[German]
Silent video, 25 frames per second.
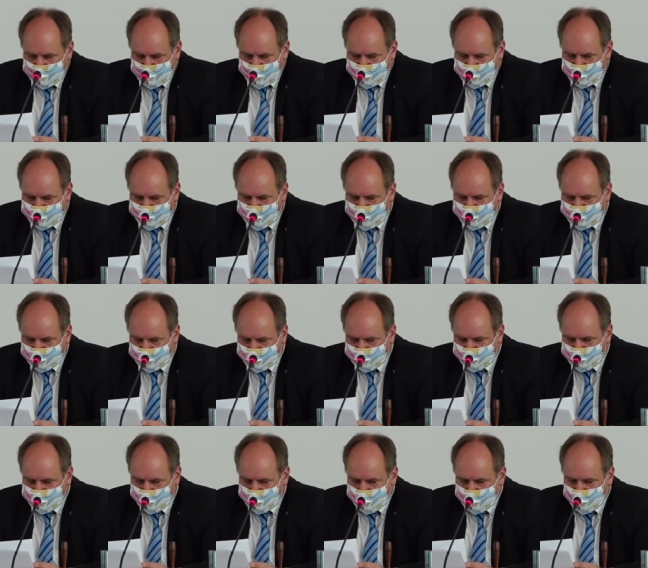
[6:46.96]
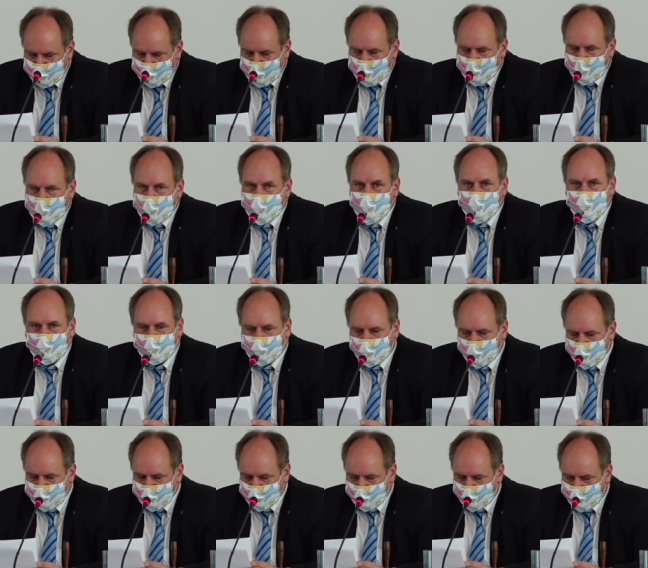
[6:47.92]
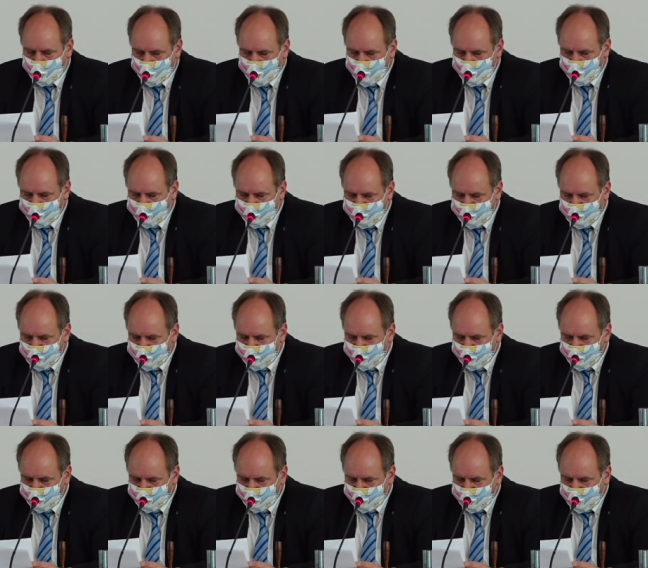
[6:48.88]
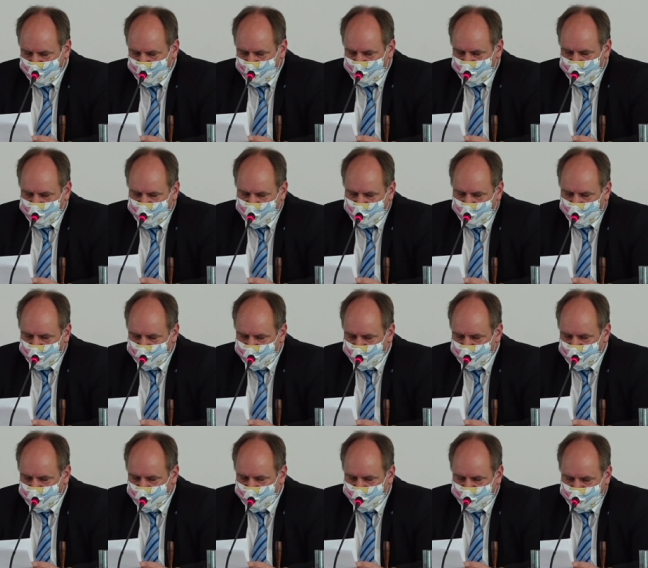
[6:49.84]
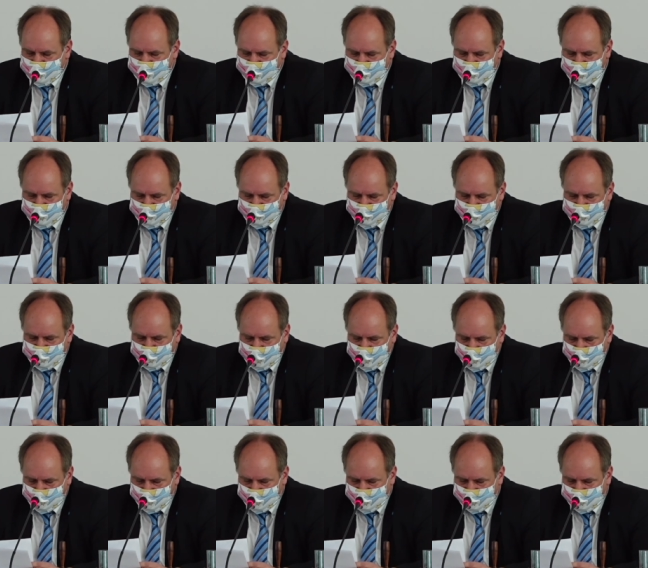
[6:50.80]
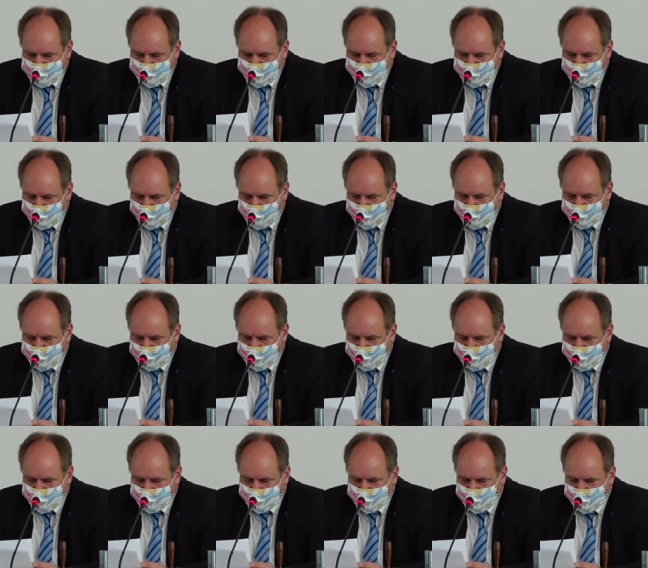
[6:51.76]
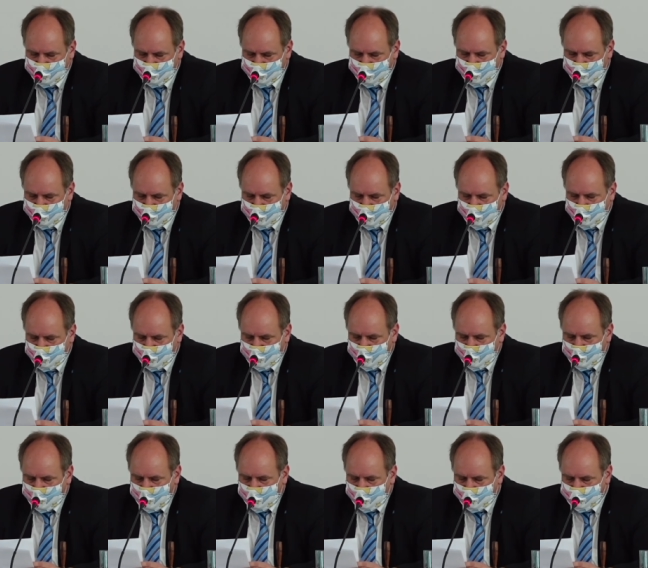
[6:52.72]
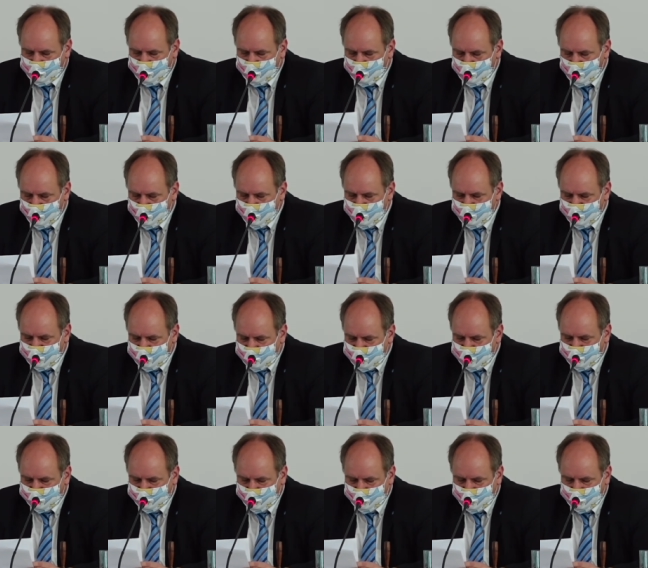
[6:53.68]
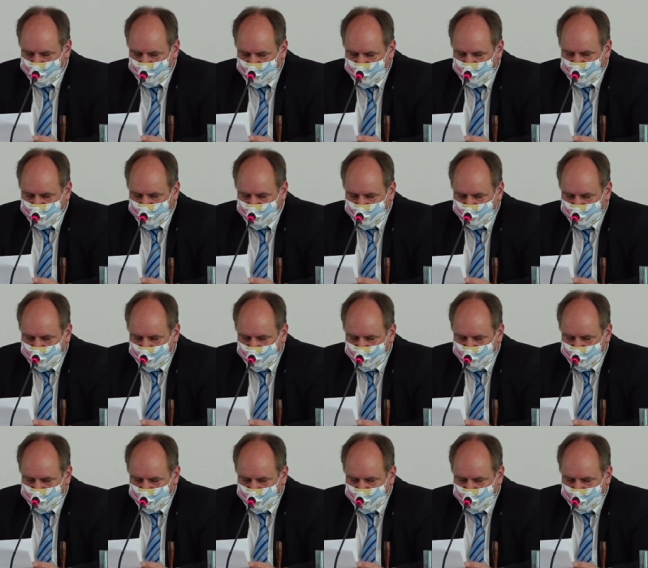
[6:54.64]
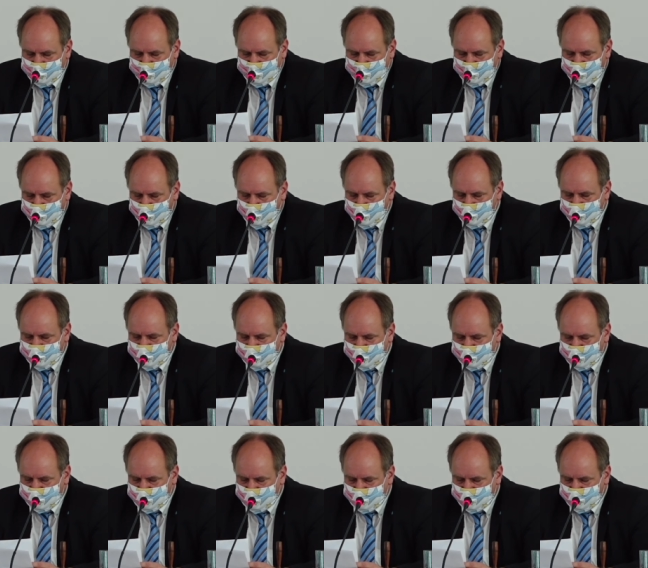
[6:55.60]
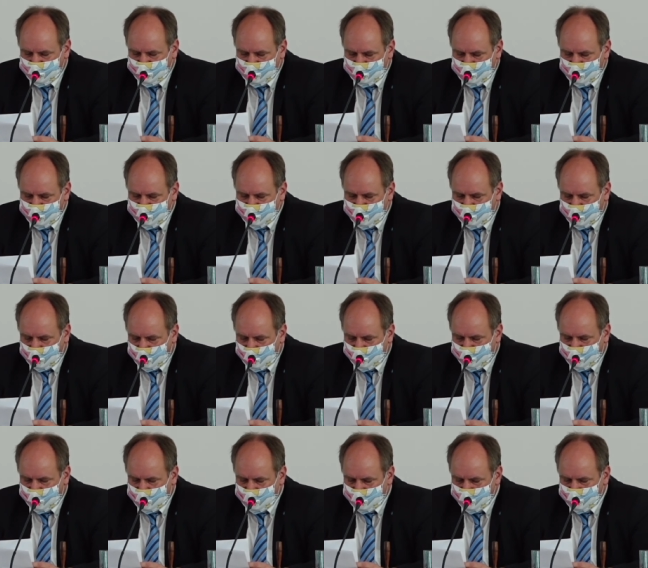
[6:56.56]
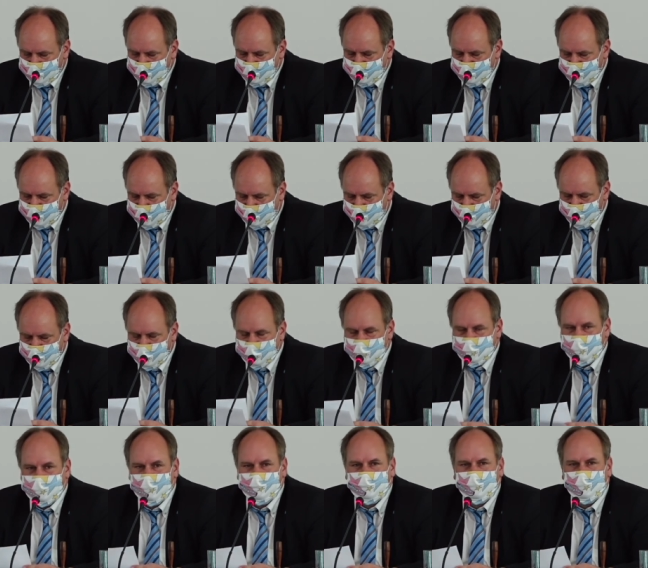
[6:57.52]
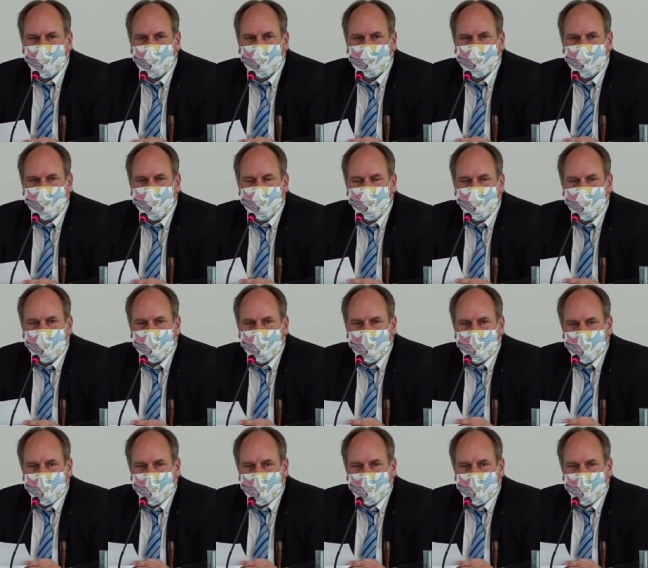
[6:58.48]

Das betrifft sowohl den konsumtiven wie auch den investiven Teil unseres Haushaltes. Und wir müssen das vor dem Hintergrund unserer gegenwärtigen Erarbeitung des Haushaltsentwurfs